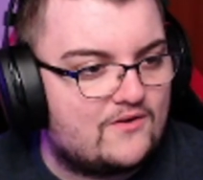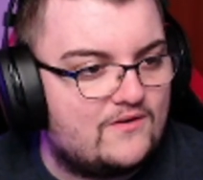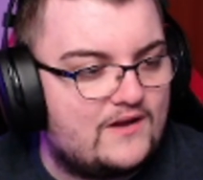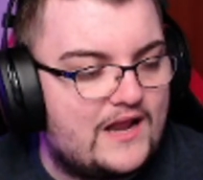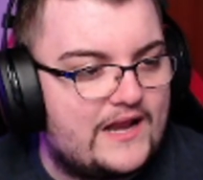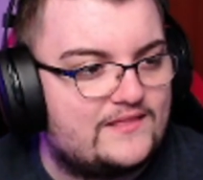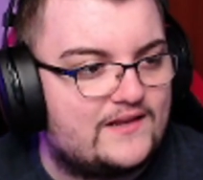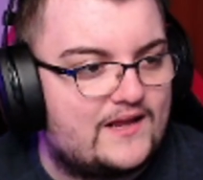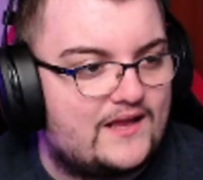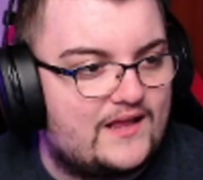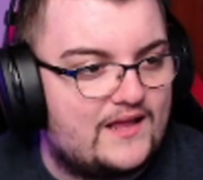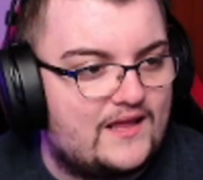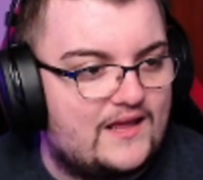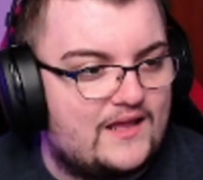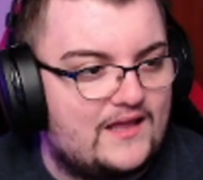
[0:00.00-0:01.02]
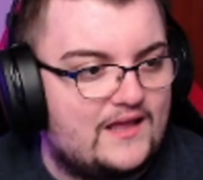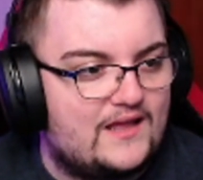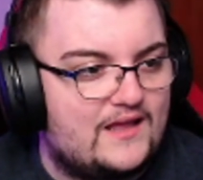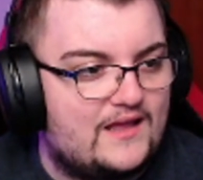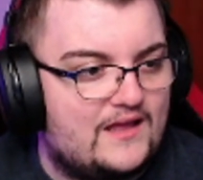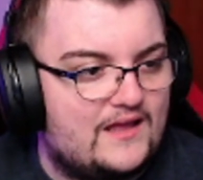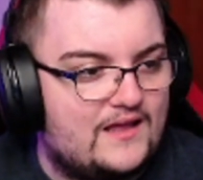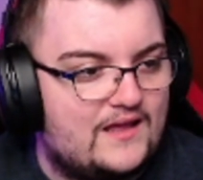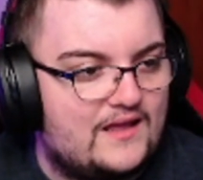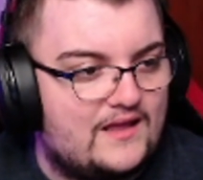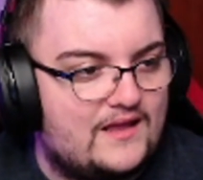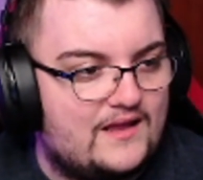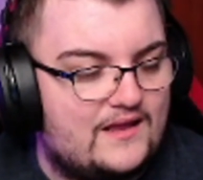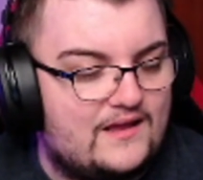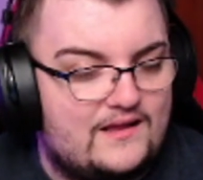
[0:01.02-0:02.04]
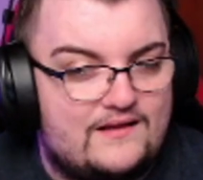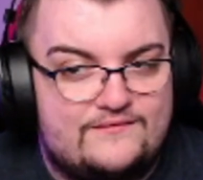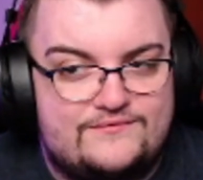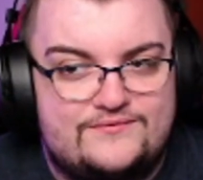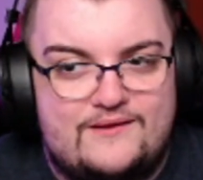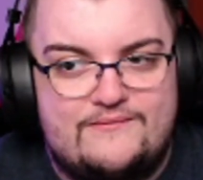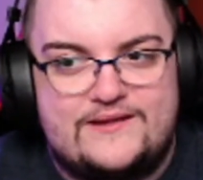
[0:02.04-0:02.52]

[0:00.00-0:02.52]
con la letra. Eh, a